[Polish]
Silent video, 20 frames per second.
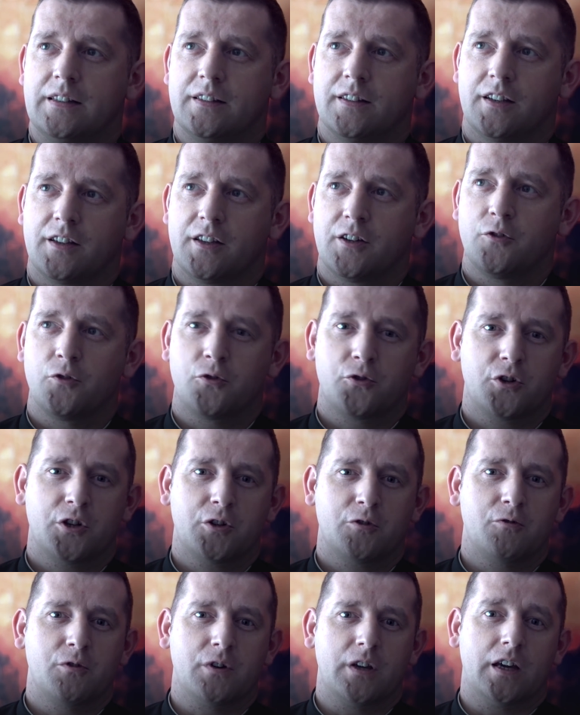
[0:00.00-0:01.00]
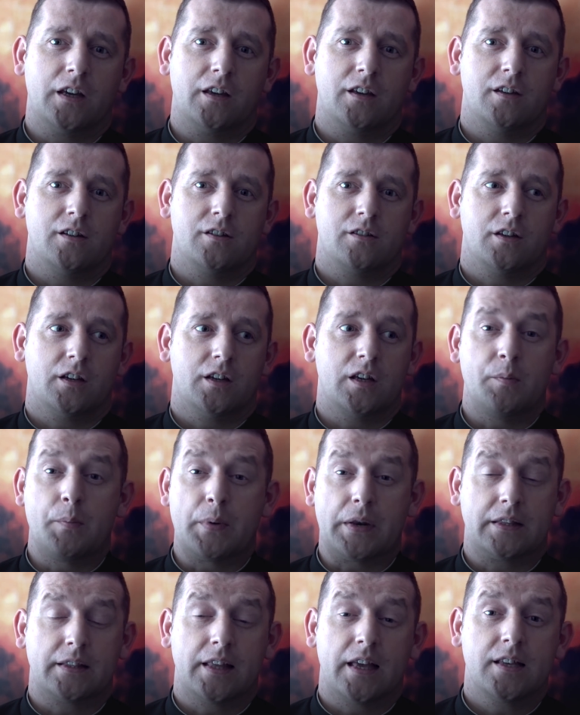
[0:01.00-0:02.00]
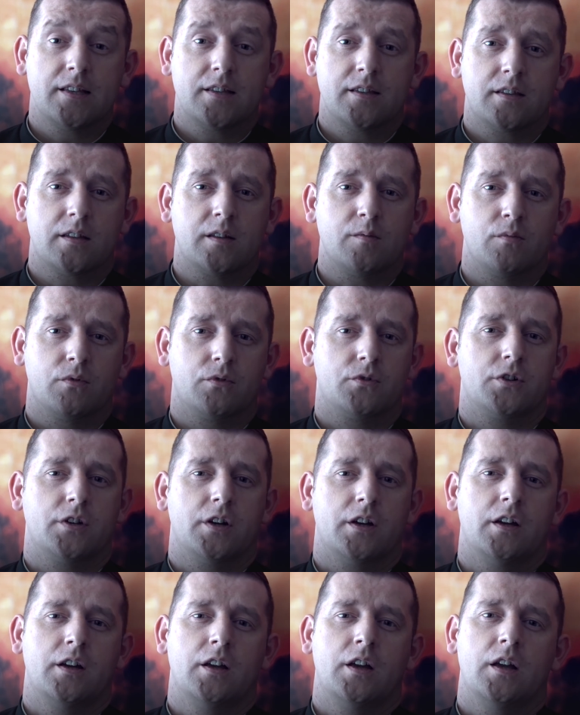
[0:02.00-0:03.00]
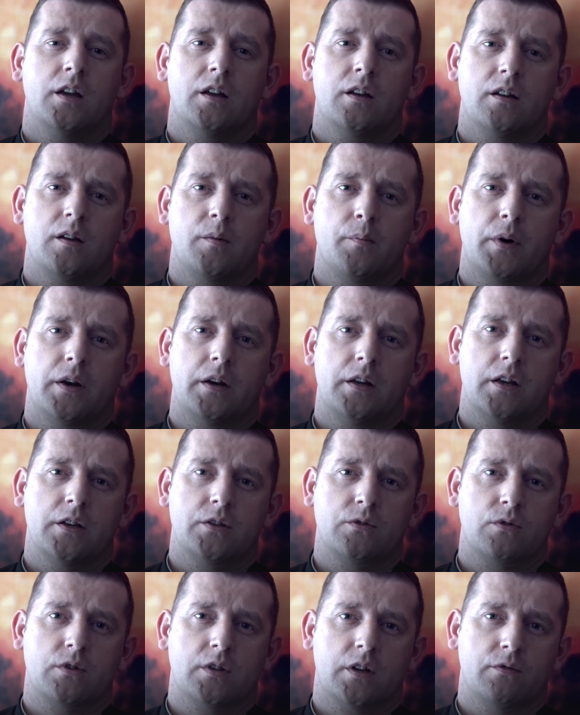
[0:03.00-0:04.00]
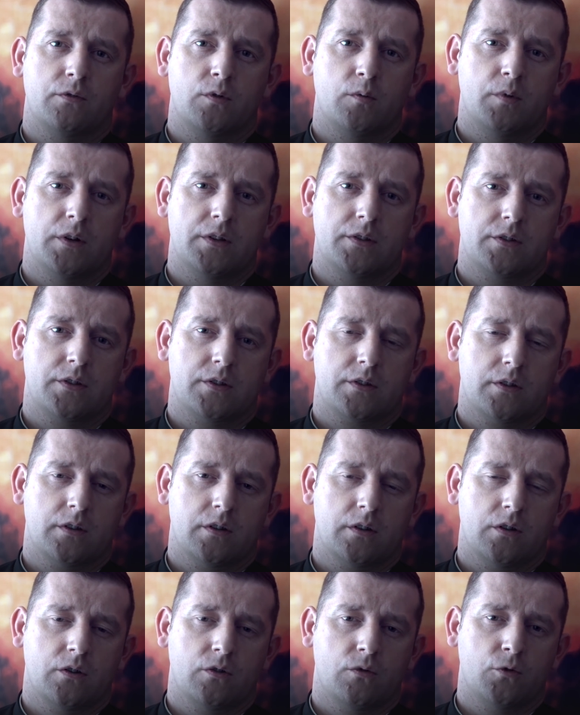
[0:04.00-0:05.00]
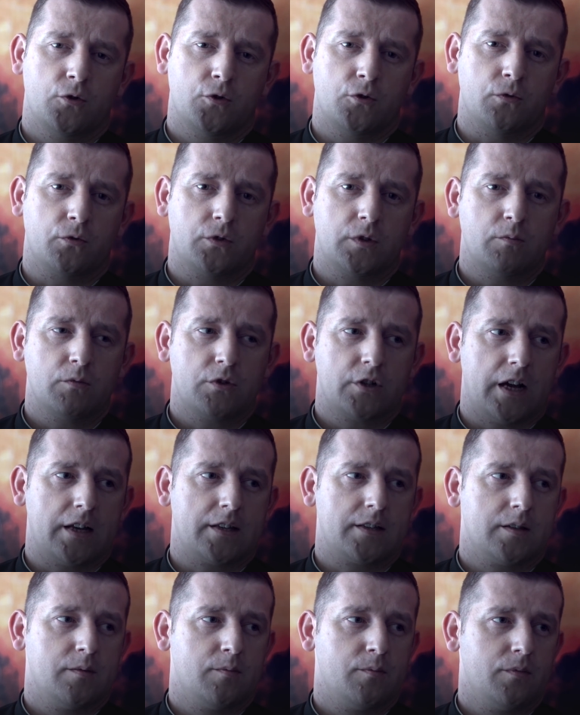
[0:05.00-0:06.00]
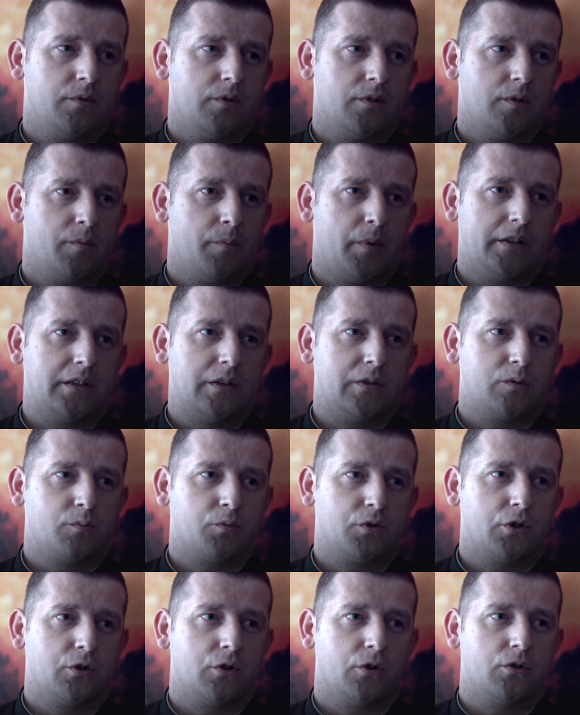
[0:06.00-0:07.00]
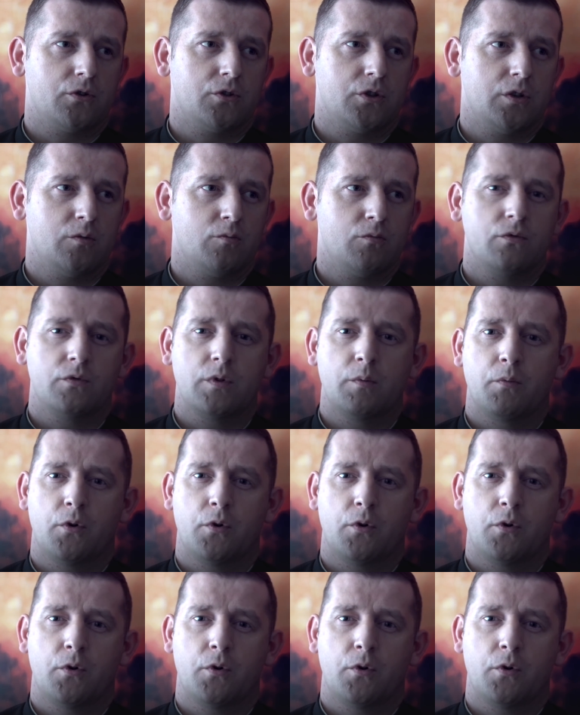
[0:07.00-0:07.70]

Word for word: takiego krzyku, jakiejś takiej pretensji może Pana Jezusa wobec uczniów. Tymczasem Pan Jezus przychodzi i mówi